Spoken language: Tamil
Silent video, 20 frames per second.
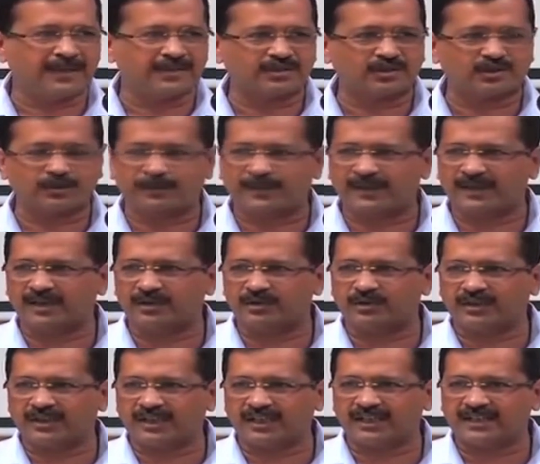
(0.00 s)
ஈடுபட்டுள்ள
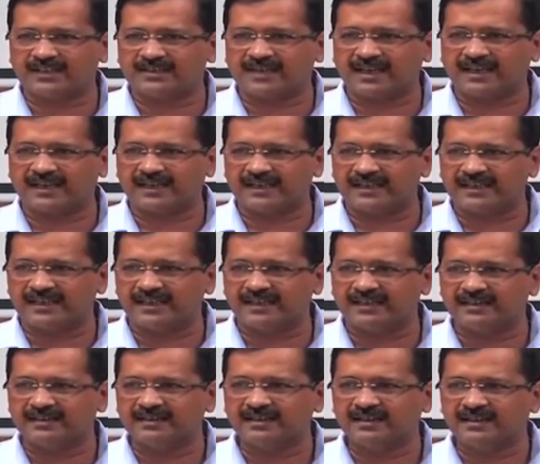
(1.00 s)
ஐஏஎஸ் அதிகாரிகள்
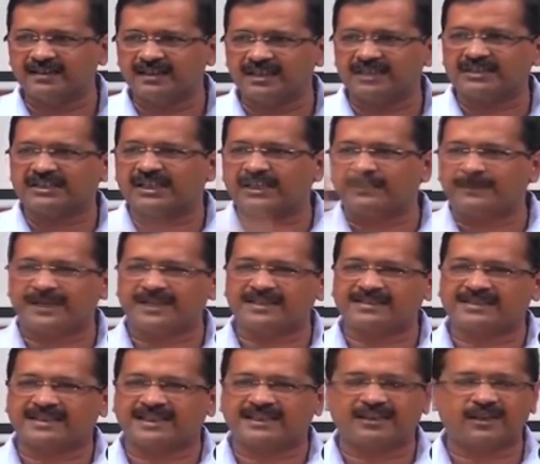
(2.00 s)
மீது நடவடிக்கை எடுக்க
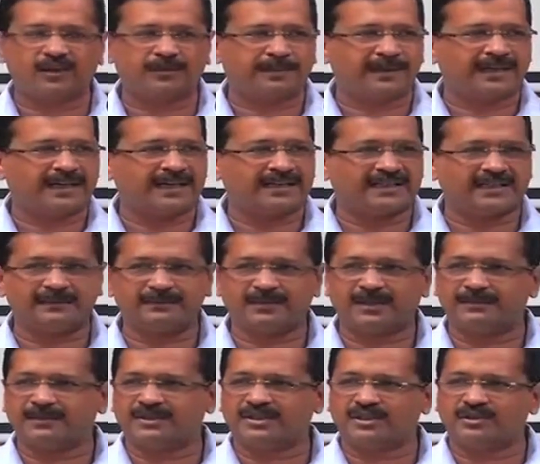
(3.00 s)
வேண்டும் என்பதும் அவரது
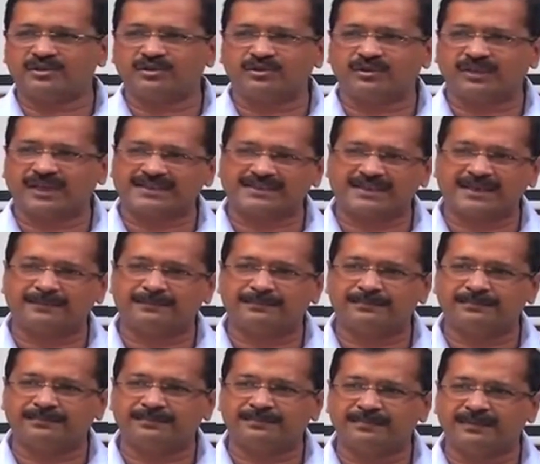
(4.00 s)
கோரிக்கை
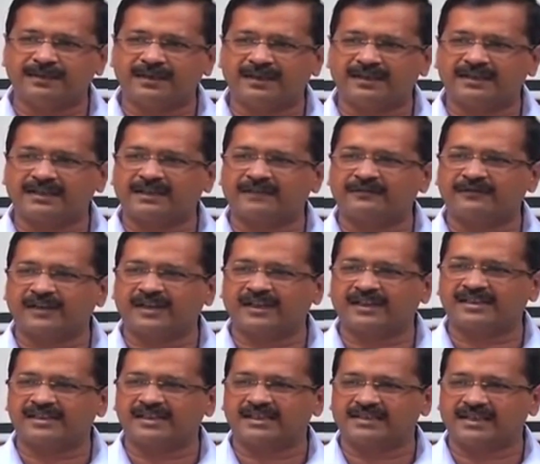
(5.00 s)
கோரிக்கைகளை
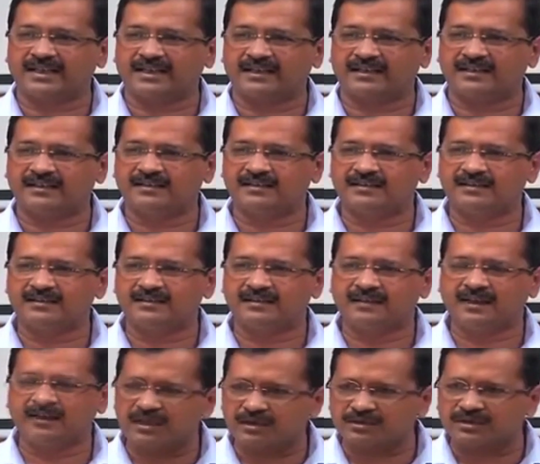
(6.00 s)
கவர்னர் ஏற்கும் வரை
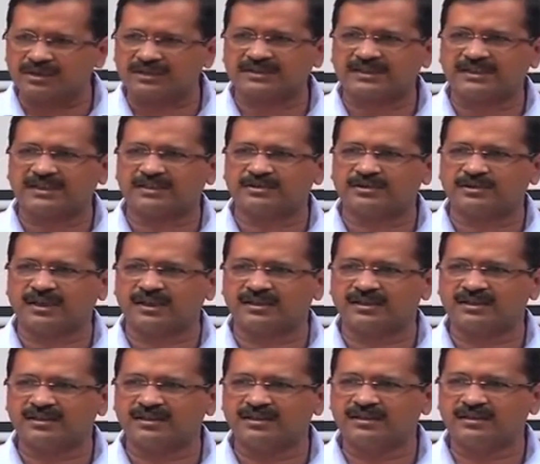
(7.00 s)
நகரமாட்டோம் என கூறி
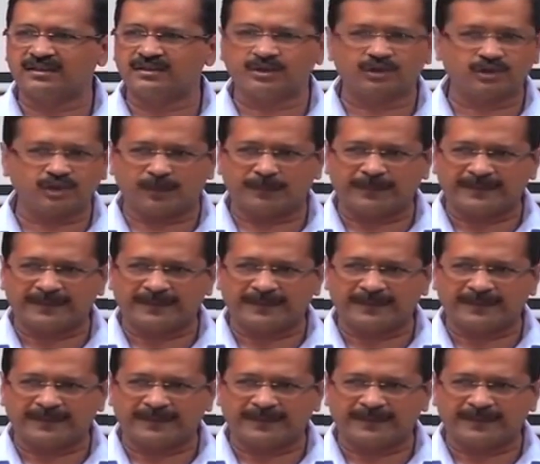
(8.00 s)
ராஜ்நிவாஸ்